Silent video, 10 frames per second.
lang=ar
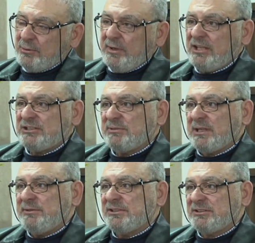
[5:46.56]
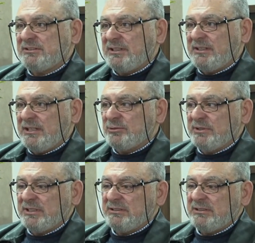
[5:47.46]
هو حجم كبير جدا لا
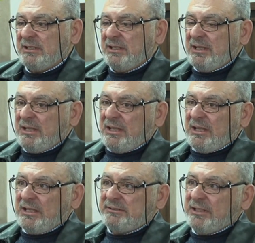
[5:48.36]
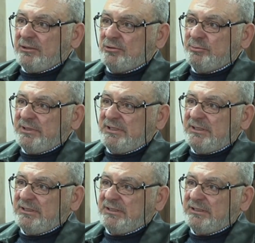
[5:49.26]
يمكن أن تقوم
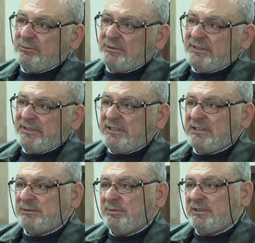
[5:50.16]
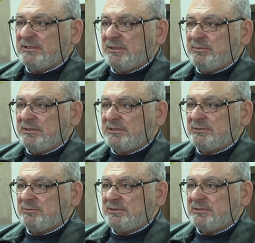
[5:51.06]
به إلا دولة لديها خبرات
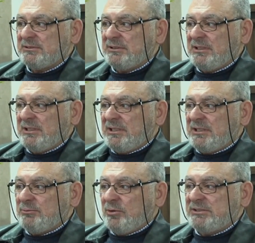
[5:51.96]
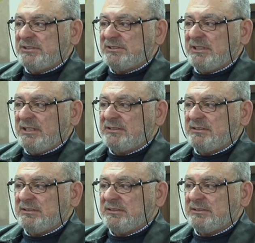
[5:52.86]
كبيرة
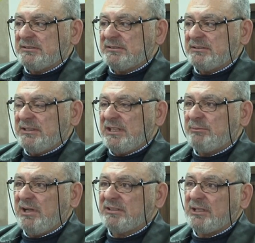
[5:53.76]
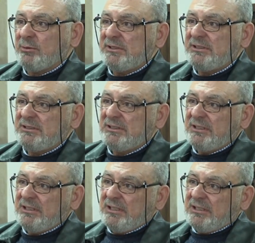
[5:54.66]
ومؤسسات آه، لها باع طويل
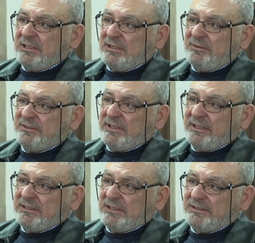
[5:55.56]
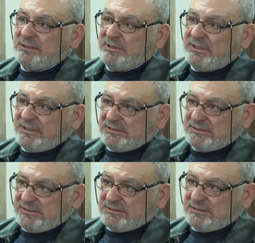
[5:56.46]
في تاريخ هذا البلد
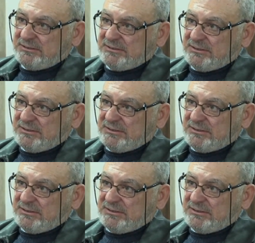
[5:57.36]
كالصين